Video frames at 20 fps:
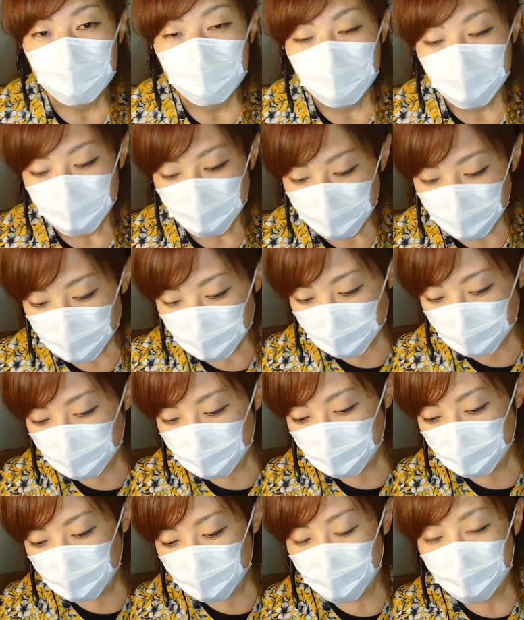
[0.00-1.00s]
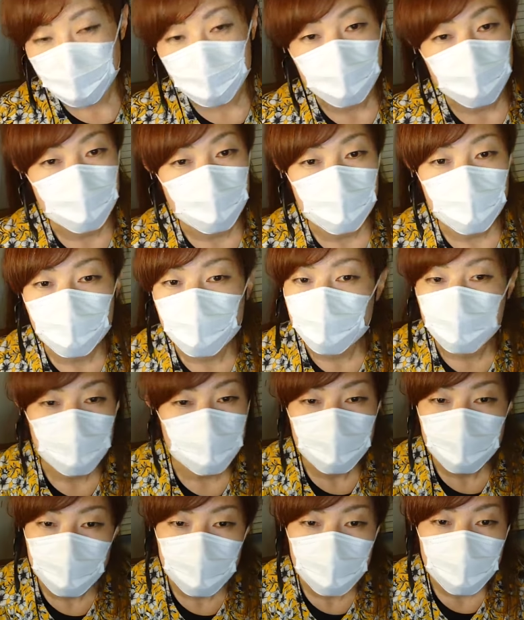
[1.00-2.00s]
近くなんてってそん
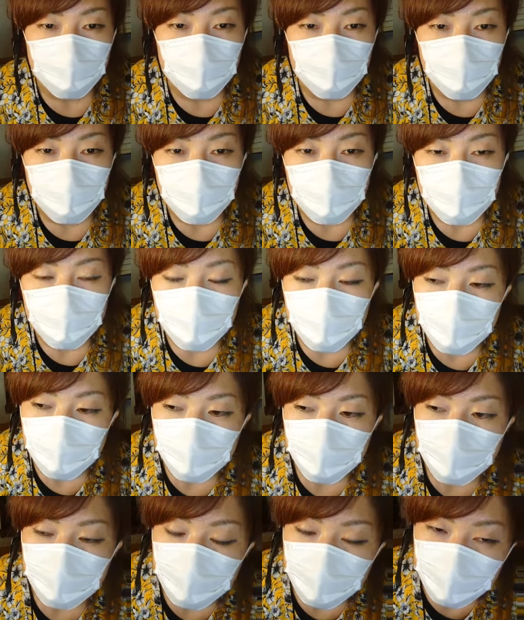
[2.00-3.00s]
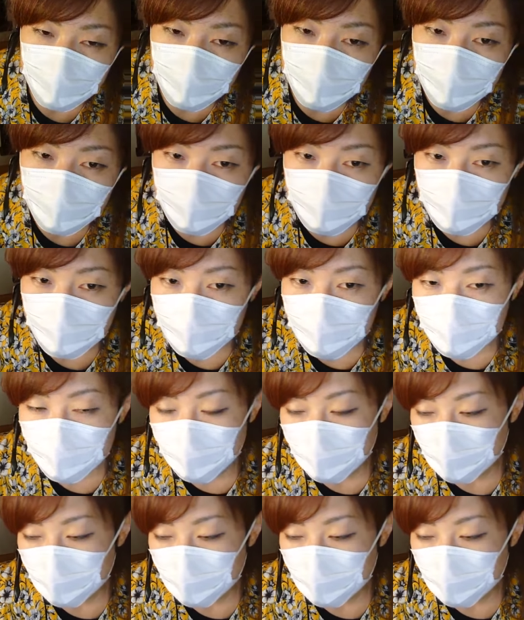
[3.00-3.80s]
な風に思わないでください私人生で